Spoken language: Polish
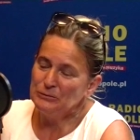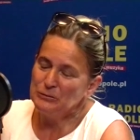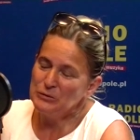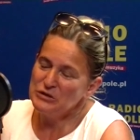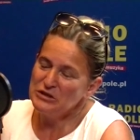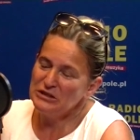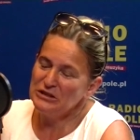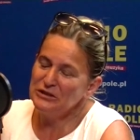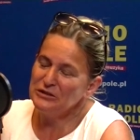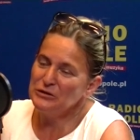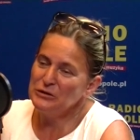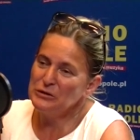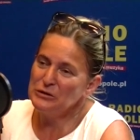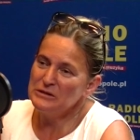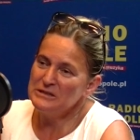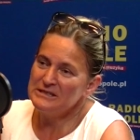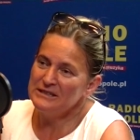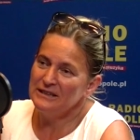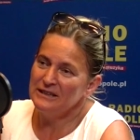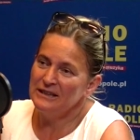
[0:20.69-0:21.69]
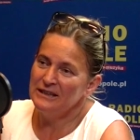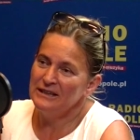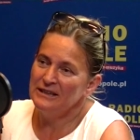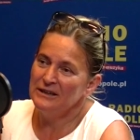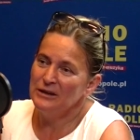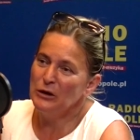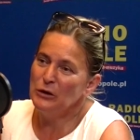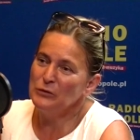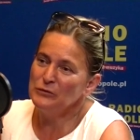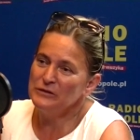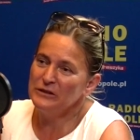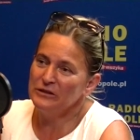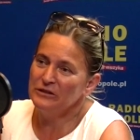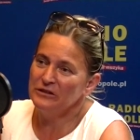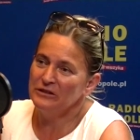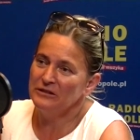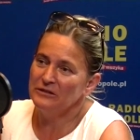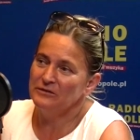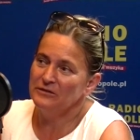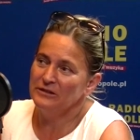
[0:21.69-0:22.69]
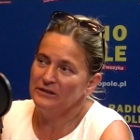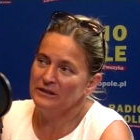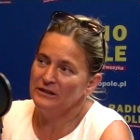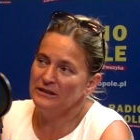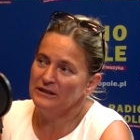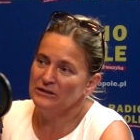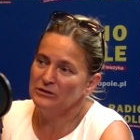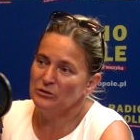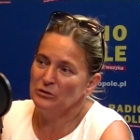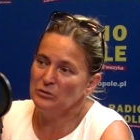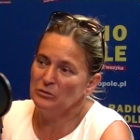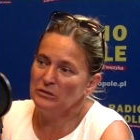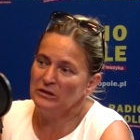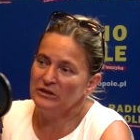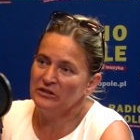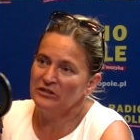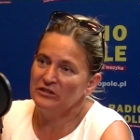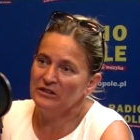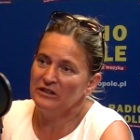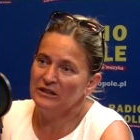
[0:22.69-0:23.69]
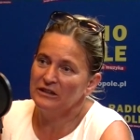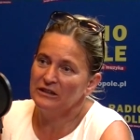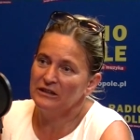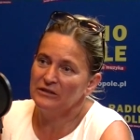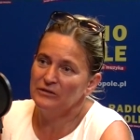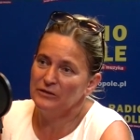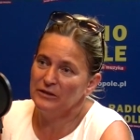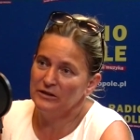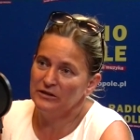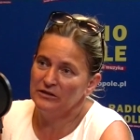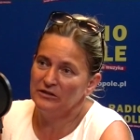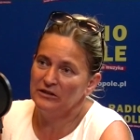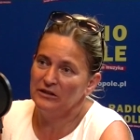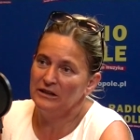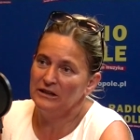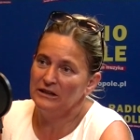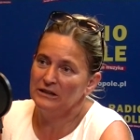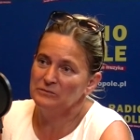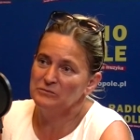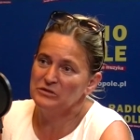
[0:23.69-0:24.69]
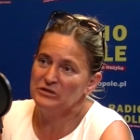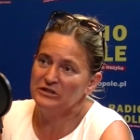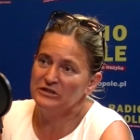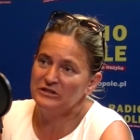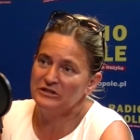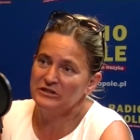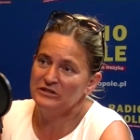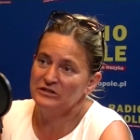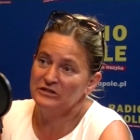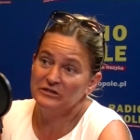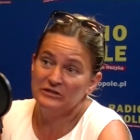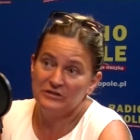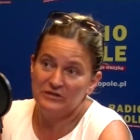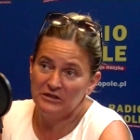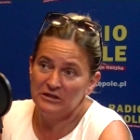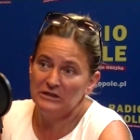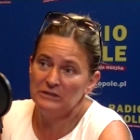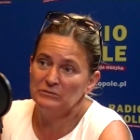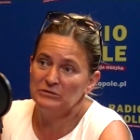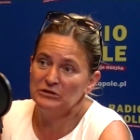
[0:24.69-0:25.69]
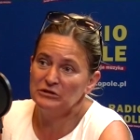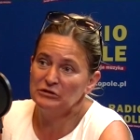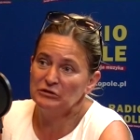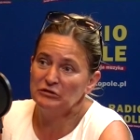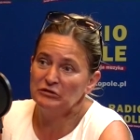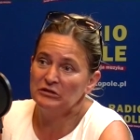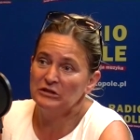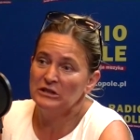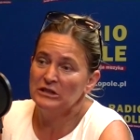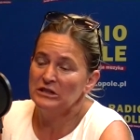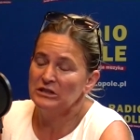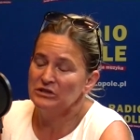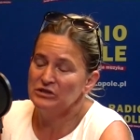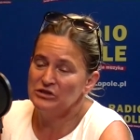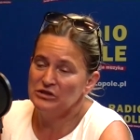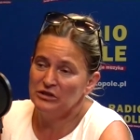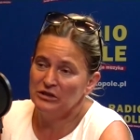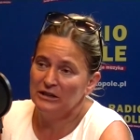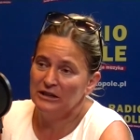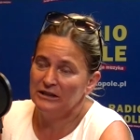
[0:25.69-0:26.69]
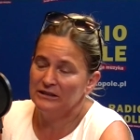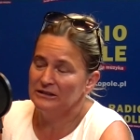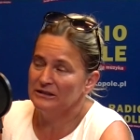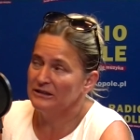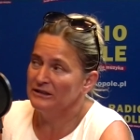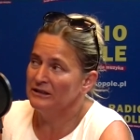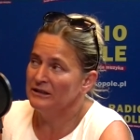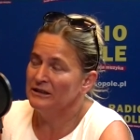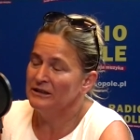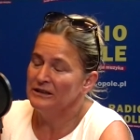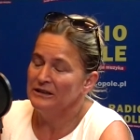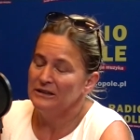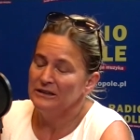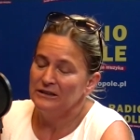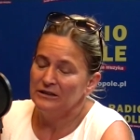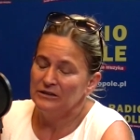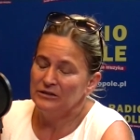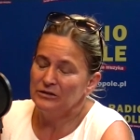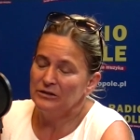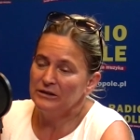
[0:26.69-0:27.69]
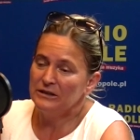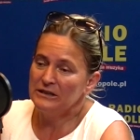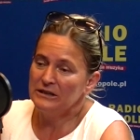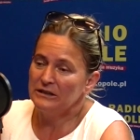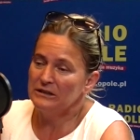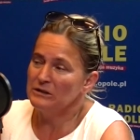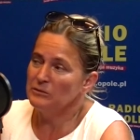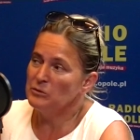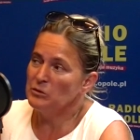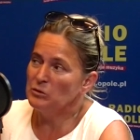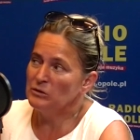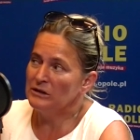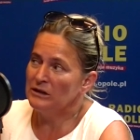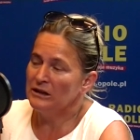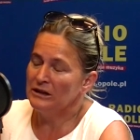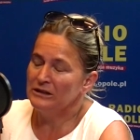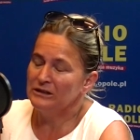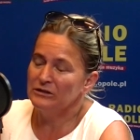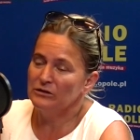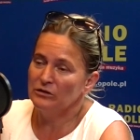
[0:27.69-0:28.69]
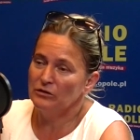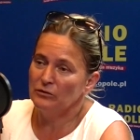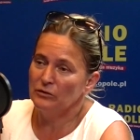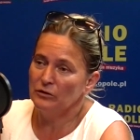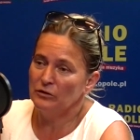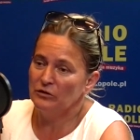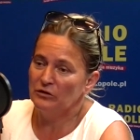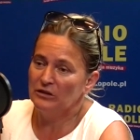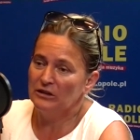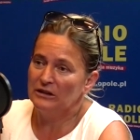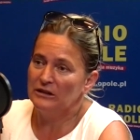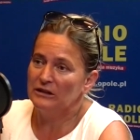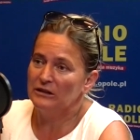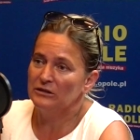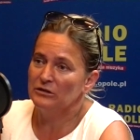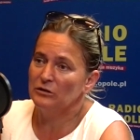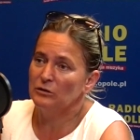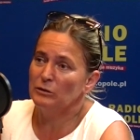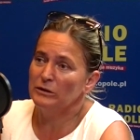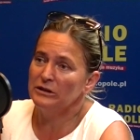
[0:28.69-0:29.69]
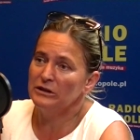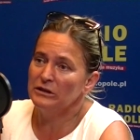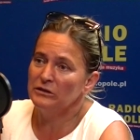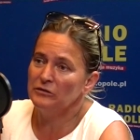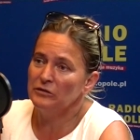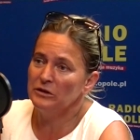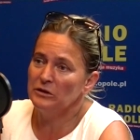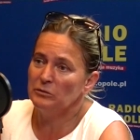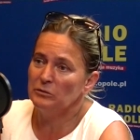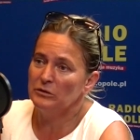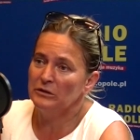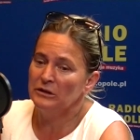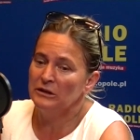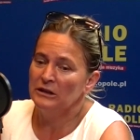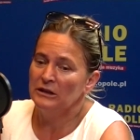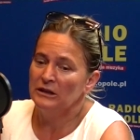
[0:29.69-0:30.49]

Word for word: może nie do końca ofensywę, natomiast ta kwestia przez 73 lata no jednak nie była rozwiązana. Dokładnie wiemy,